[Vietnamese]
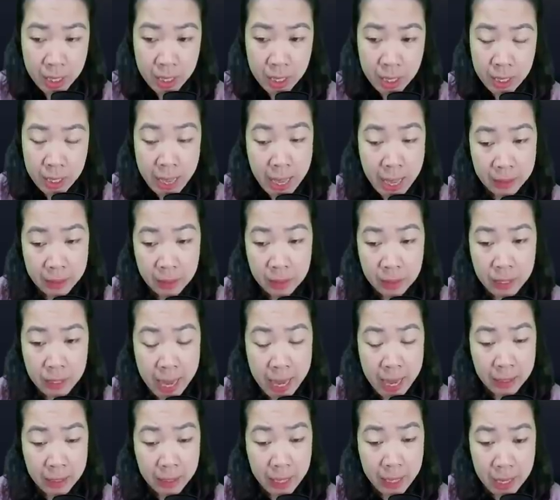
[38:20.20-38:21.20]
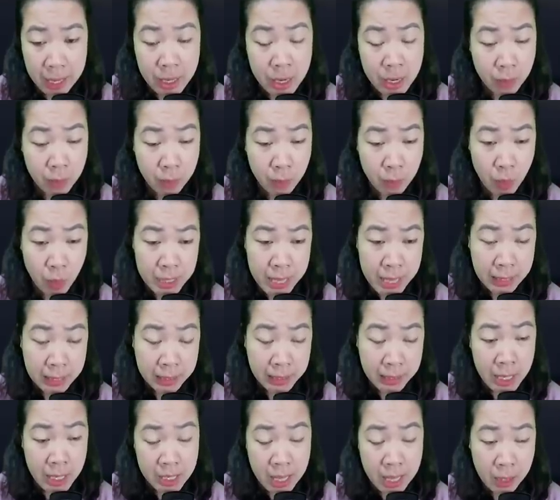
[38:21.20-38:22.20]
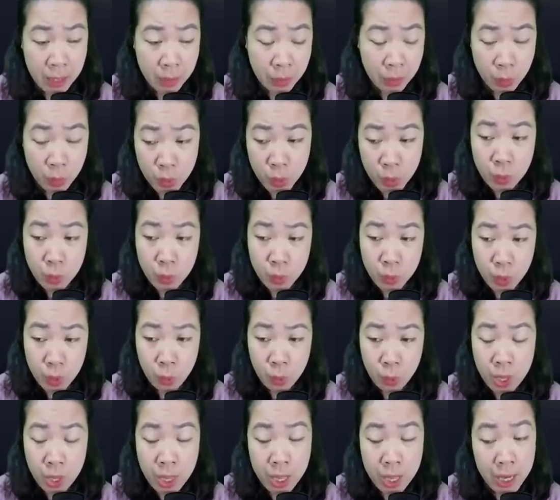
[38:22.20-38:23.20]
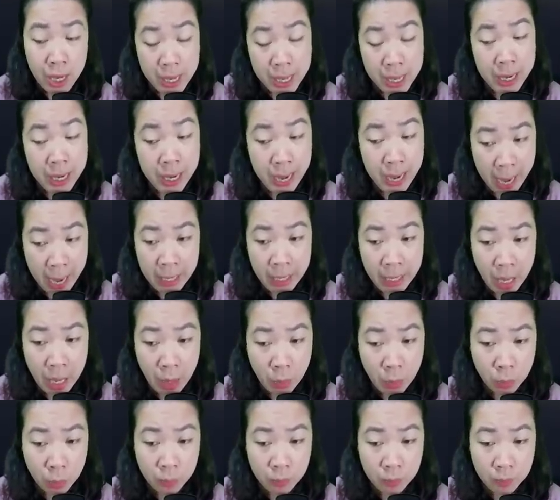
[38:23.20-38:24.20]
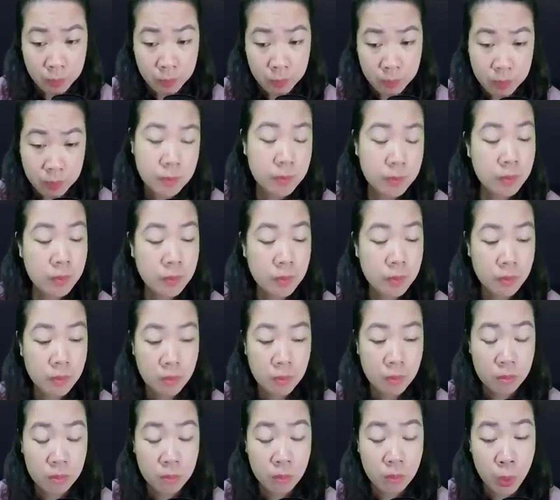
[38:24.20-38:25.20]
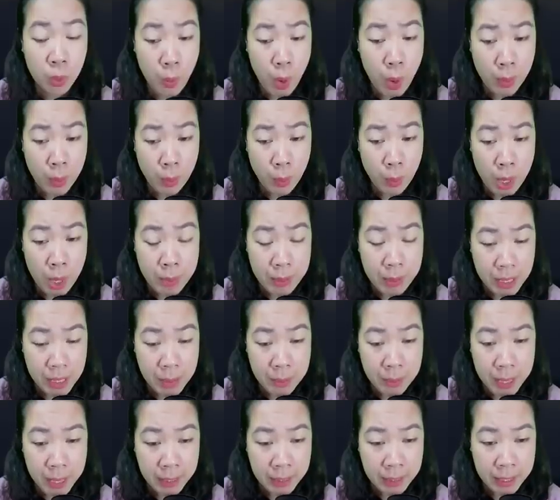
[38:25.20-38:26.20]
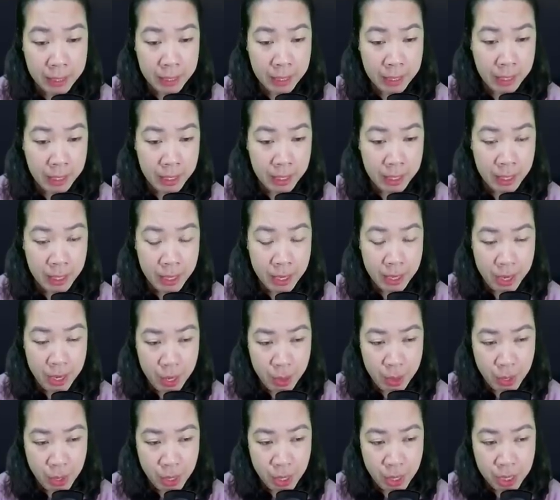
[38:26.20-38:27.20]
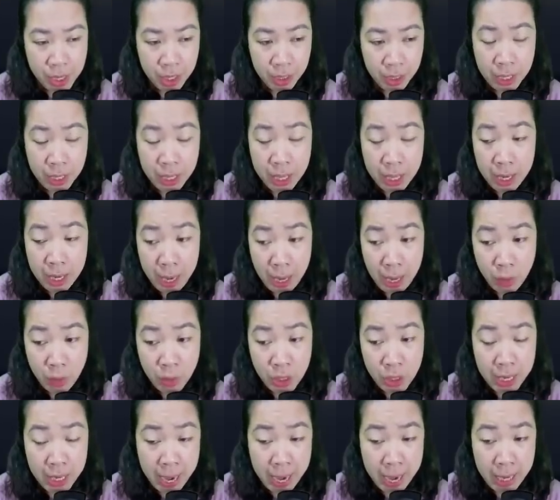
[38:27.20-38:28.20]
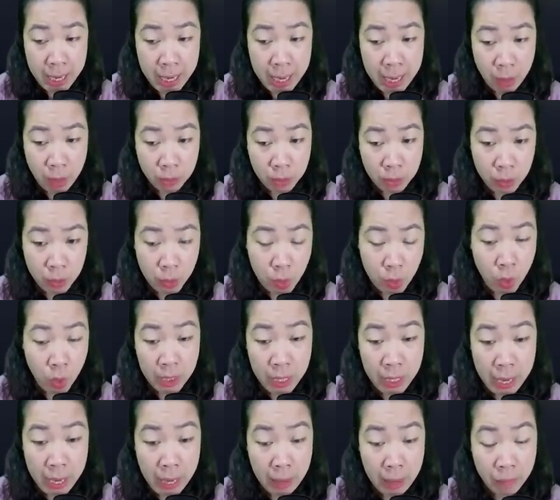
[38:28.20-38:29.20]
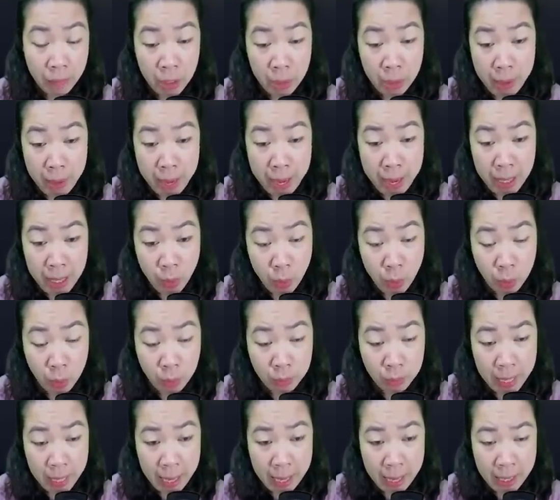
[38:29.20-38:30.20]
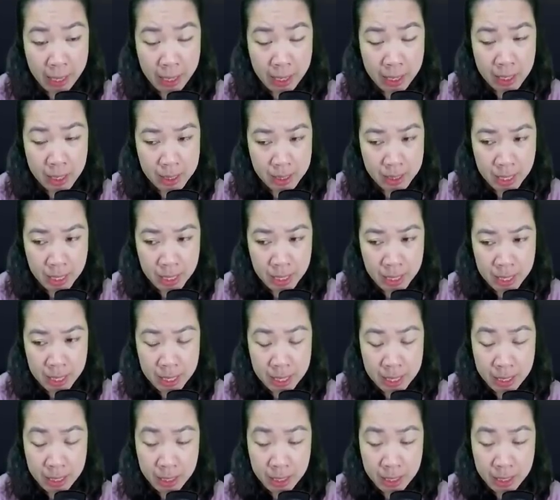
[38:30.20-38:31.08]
Hạ Tử Lan thấy được bộ dạng thất thần của Dung Dung, liền hài lòng. Ngoan ngoãn mà tiếp khách đi, nếu như được, lão Trần hài lòng thì cô có thể làm vợ bé của ông ta. Dẫn đi.